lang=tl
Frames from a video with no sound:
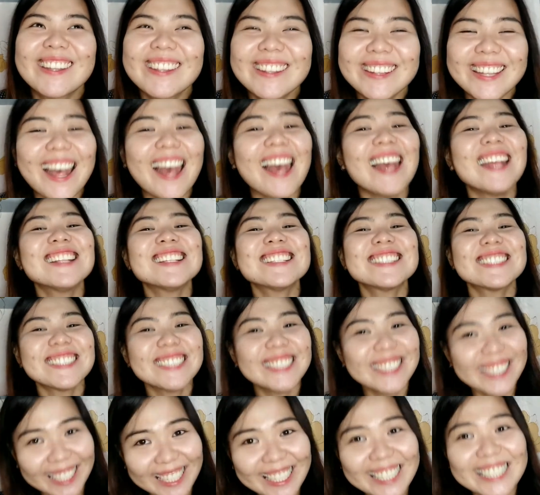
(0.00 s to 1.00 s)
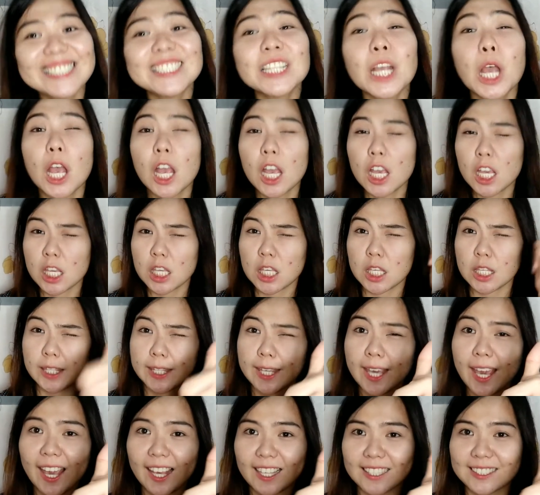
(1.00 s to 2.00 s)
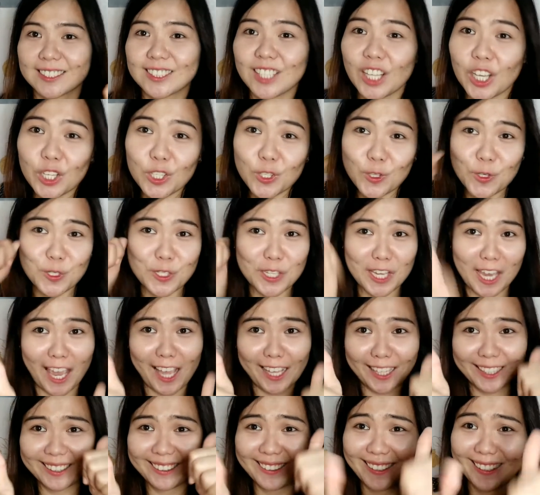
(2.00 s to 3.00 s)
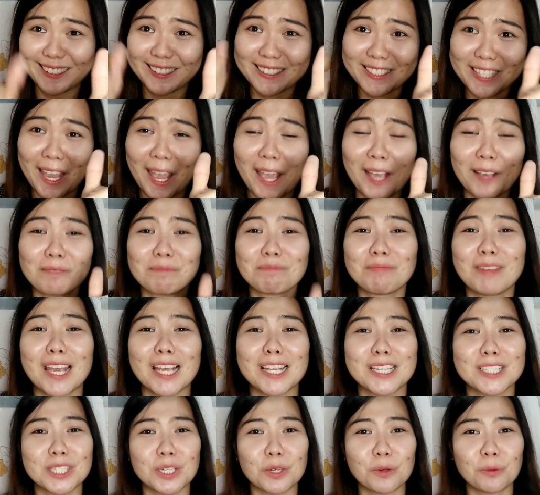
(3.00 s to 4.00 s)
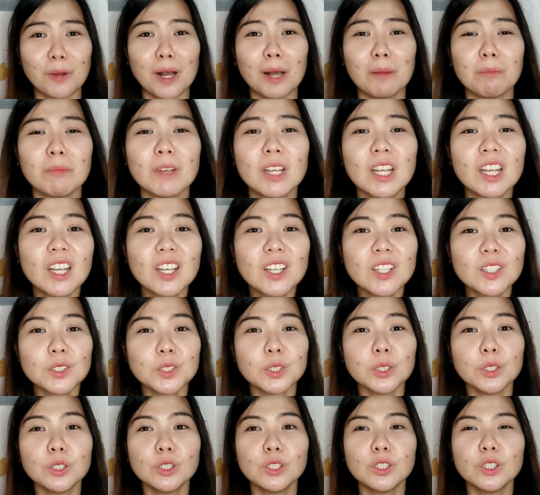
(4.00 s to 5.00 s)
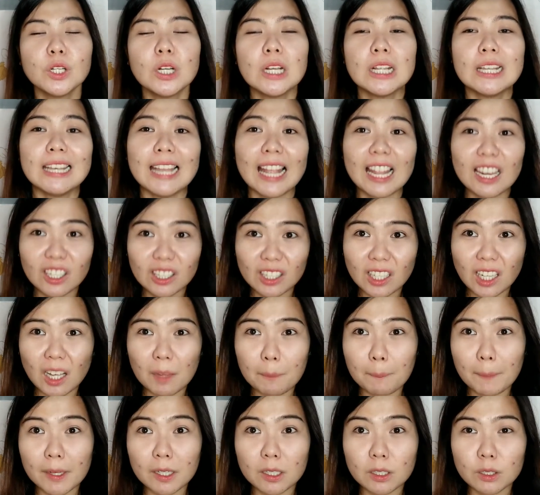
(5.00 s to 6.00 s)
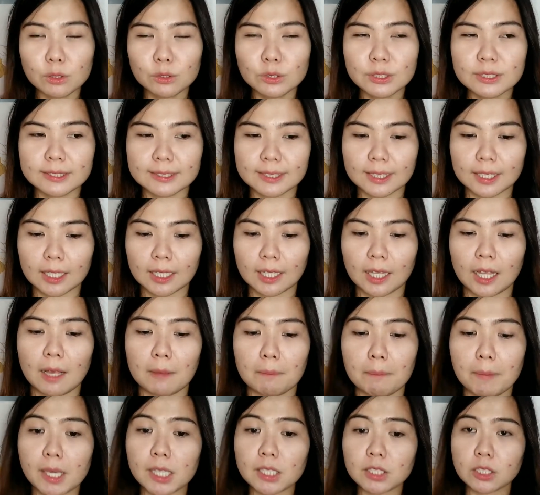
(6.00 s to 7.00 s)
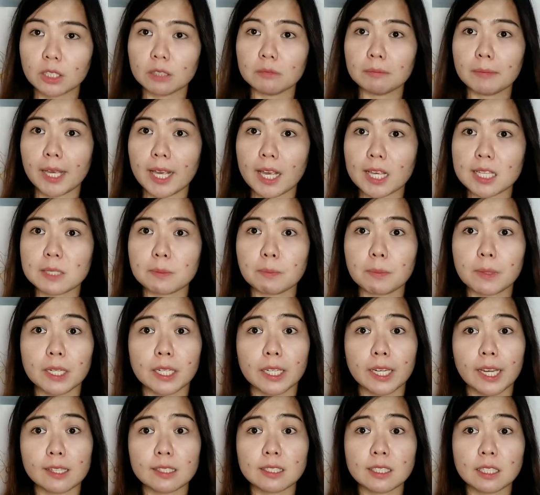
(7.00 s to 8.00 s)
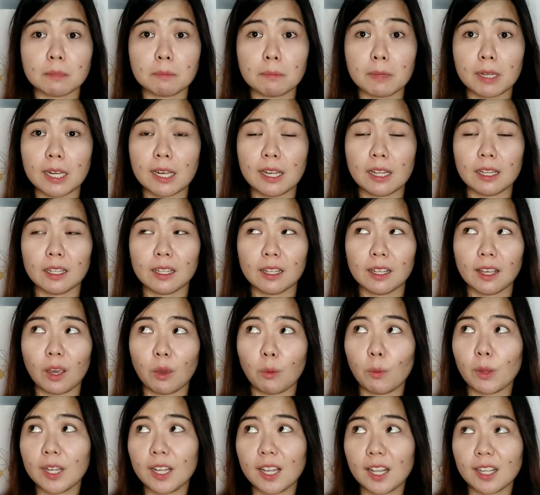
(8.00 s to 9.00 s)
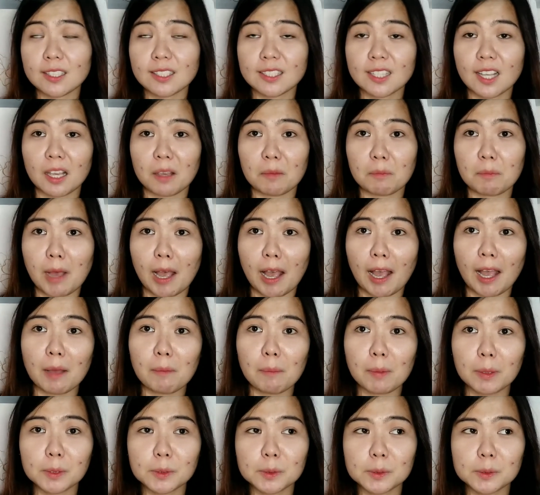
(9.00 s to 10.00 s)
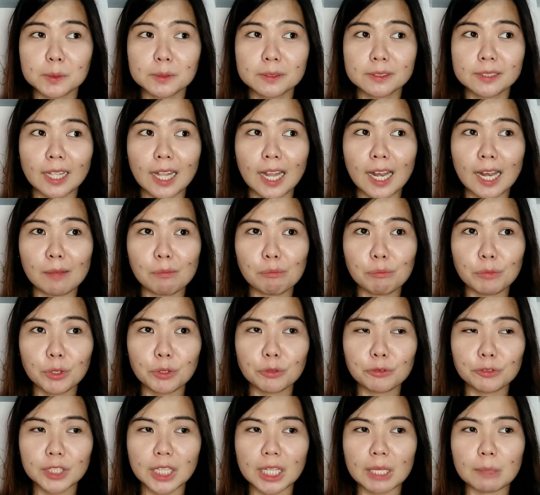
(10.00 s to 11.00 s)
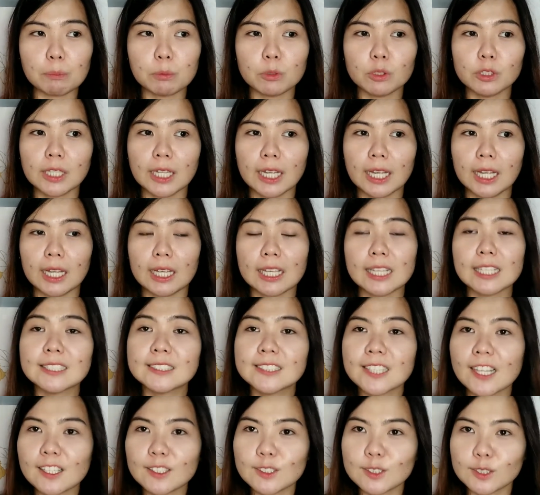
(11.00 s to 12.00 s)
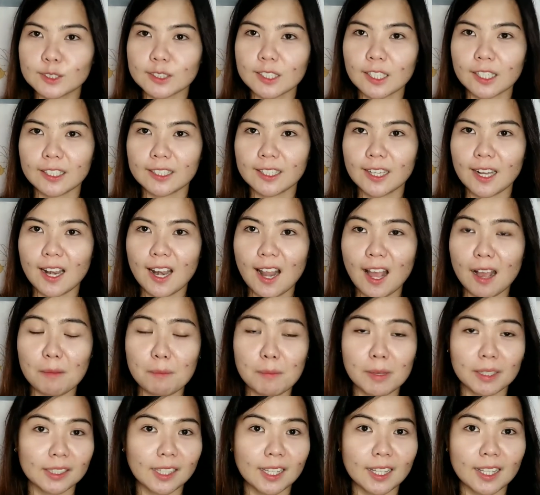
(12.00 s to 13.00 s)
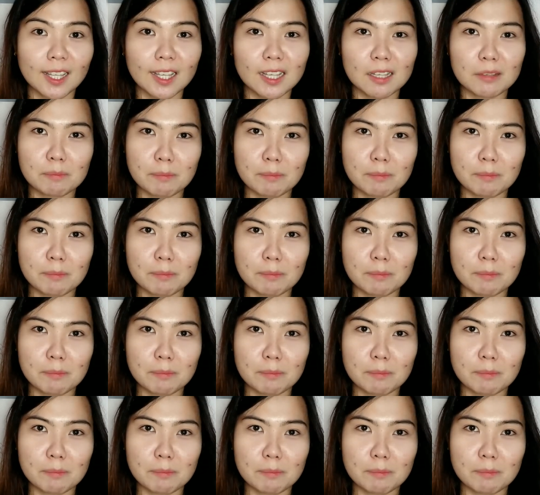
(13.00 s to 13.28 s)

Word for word: The answer is yes check na check, beshi wap. So, lalo na kapag loose trick ka, based on my experience, iba, ewan lang sa iba, kapag alam mo yung tipo na isang star na lang magiging